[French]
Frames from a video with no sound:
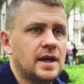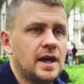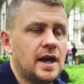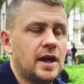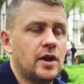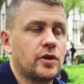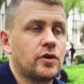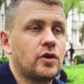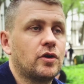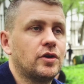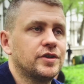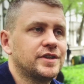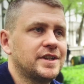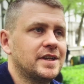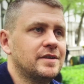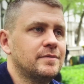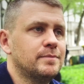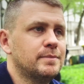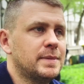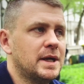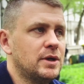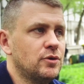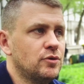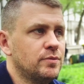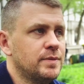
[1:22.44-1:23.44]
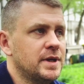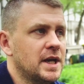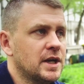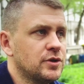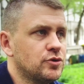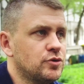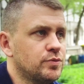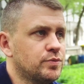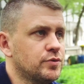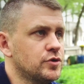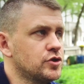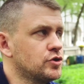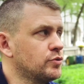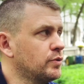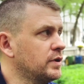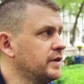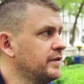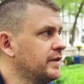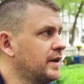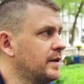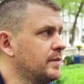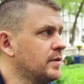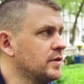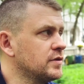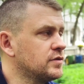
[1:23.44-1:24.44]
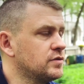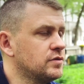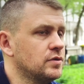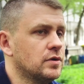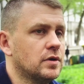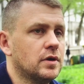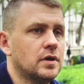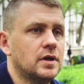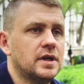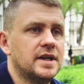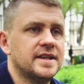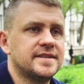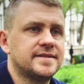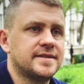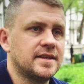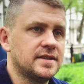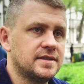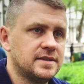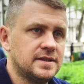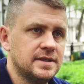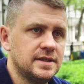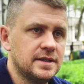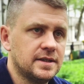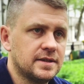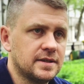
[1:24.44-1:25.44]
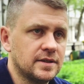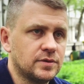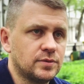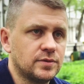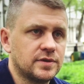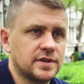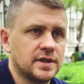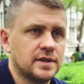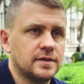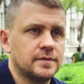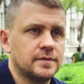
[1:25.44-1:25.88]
Alors que quand il y a une belle lumière, tu peux jouer vraiment sur l'esthétique et tout ça.